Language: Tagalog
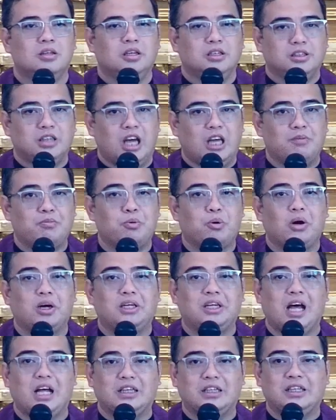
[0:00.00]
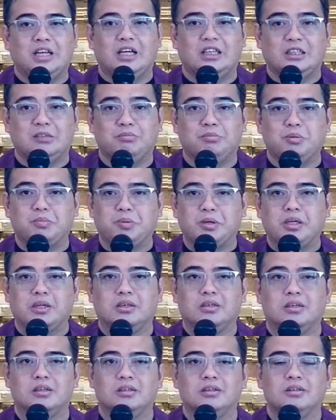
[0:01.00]
na naibukan natin ating bibig,
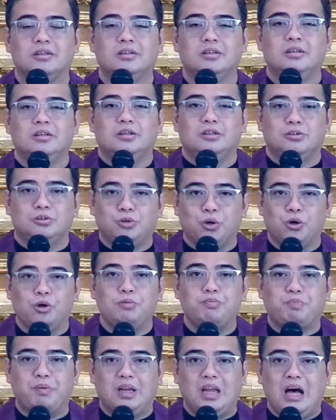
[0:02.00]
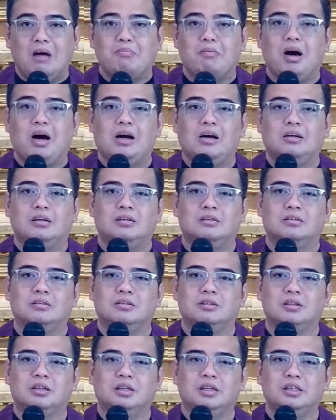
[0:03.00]
doon pa lamang
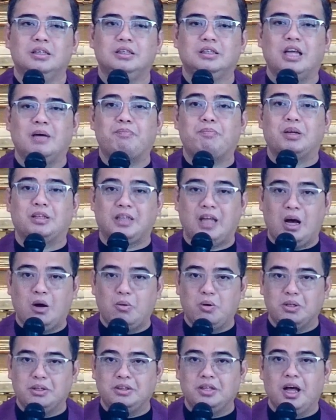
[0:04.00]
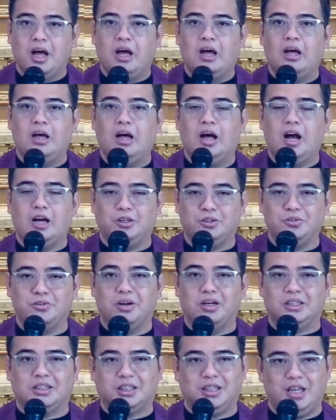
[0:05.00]
napatawad na ang iyong
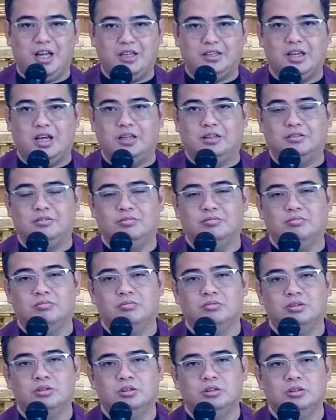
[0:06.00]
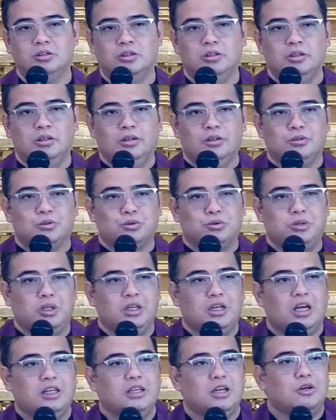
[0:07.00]
kasalanan.
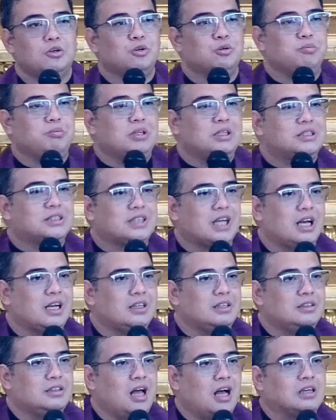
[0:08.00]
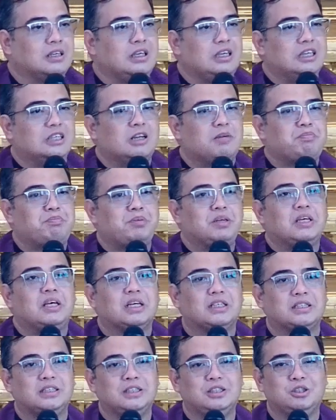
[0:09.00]
Tunay nga na kung minsan ang hirap
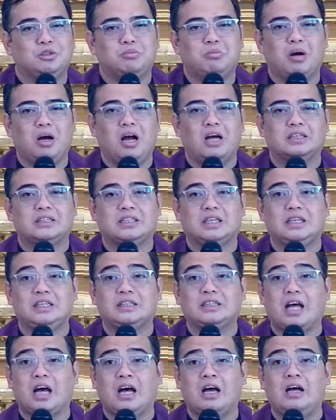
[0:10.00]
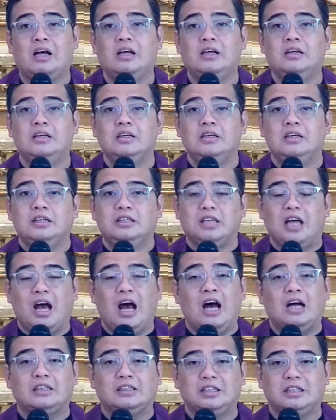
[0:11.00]
bigasin yung mga salita
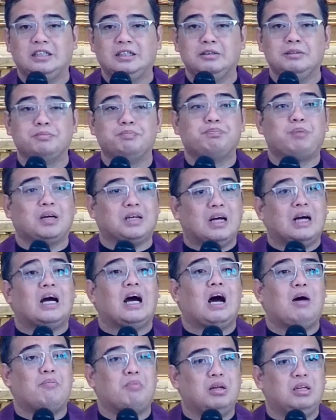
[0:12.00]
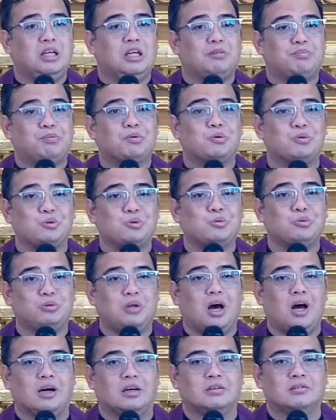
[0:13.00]
na ating pagkakamali at
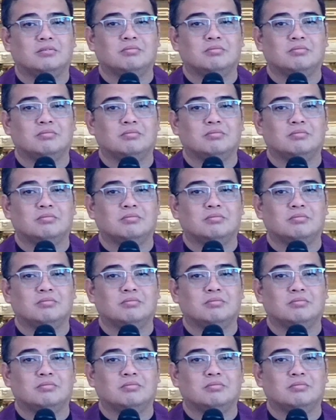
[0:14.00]
pagkukulang.